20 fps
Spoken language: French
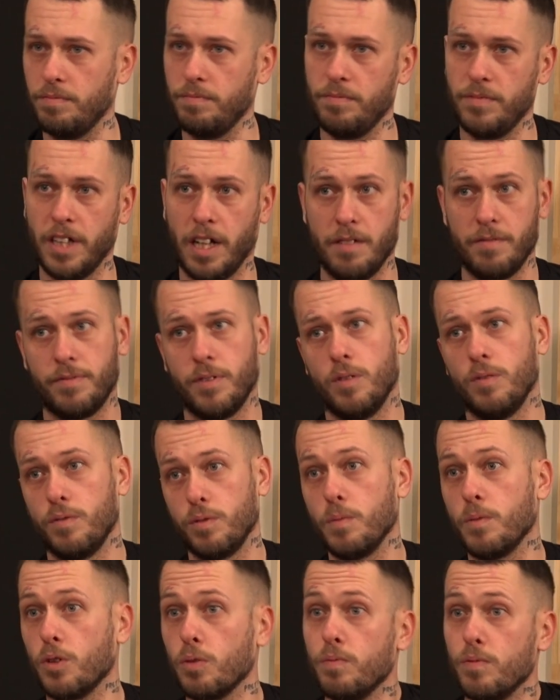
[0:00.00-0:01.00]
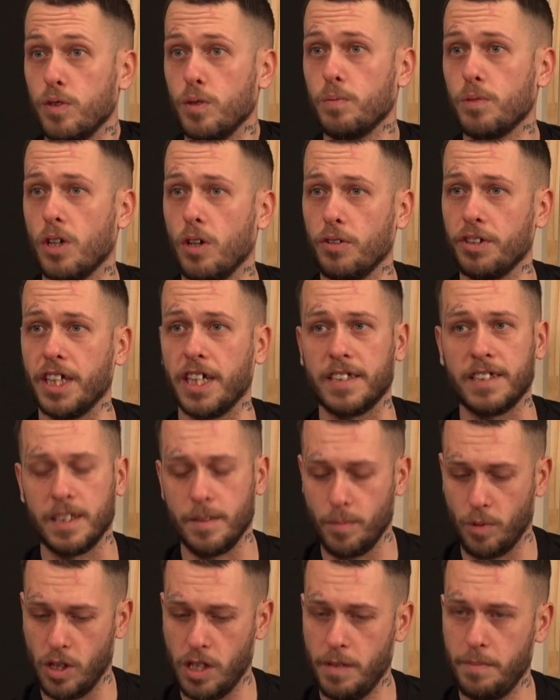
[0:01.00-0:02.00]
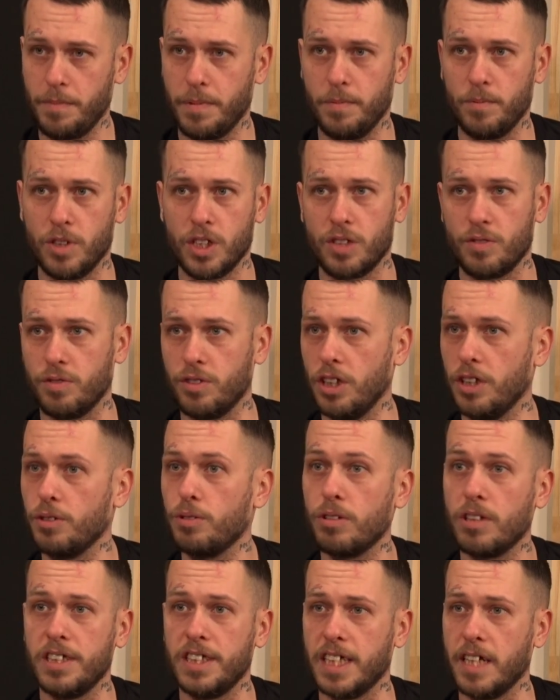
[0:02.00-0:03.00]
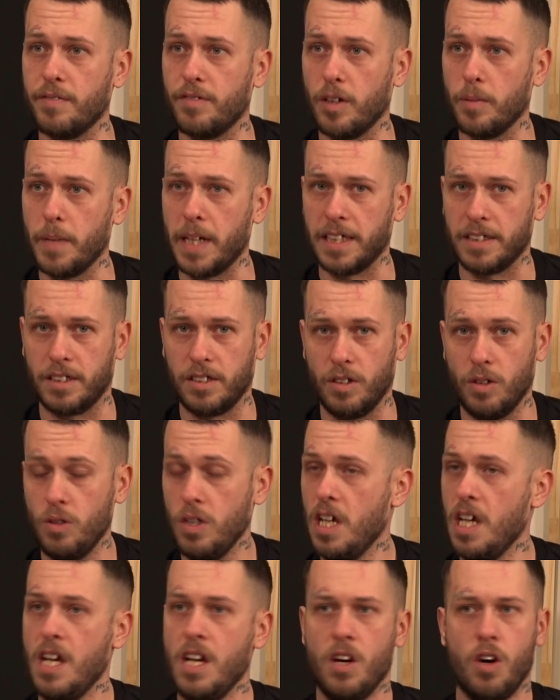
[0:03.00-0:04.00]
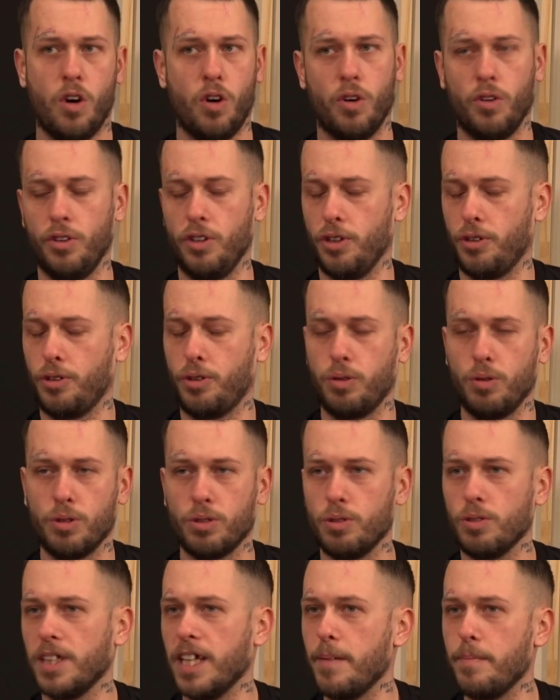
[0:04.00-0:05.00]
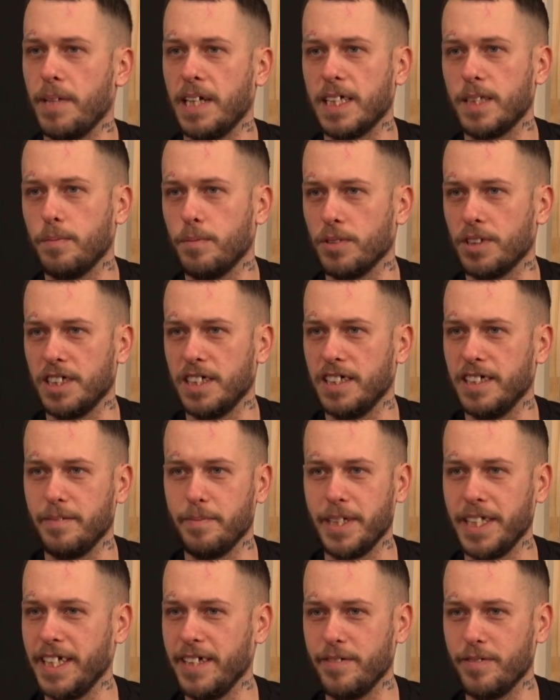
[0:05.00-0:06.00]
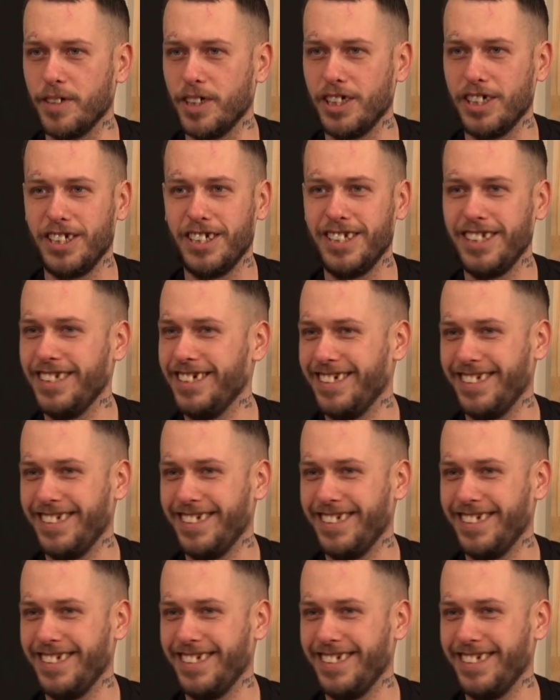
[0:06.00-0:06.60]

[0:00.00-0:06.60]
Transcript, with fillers: Dans le fond, vous, me contactez moi, puis moi, je vous donne toutes les informations. On a toujours de la place pour des bénévoles